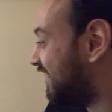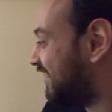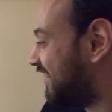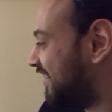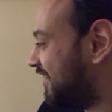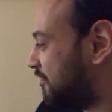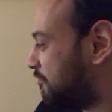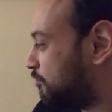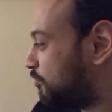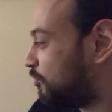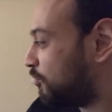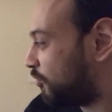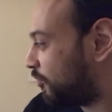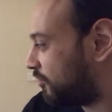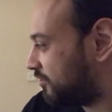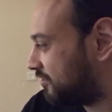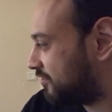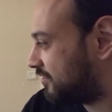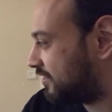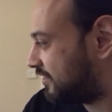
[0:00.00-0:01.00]
E,
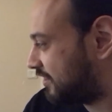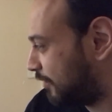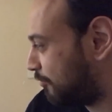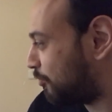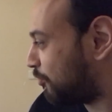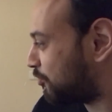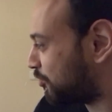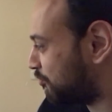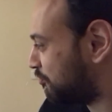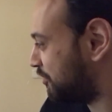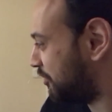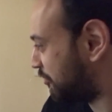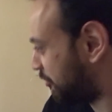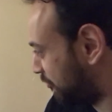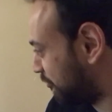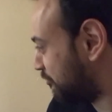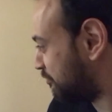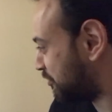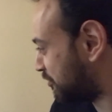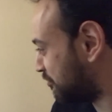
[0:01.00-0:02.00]
bu kitap okudum
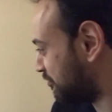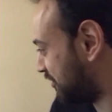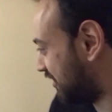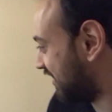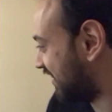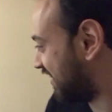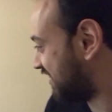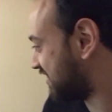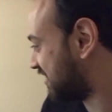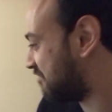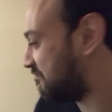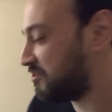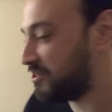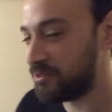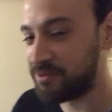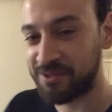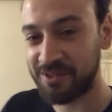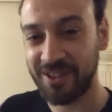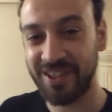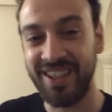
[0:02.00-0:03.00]
diye kovulmuşum ya
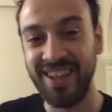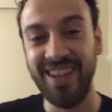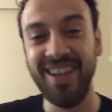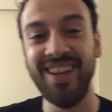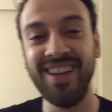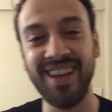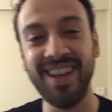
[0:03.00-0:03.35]
dersten biliyor musunuz?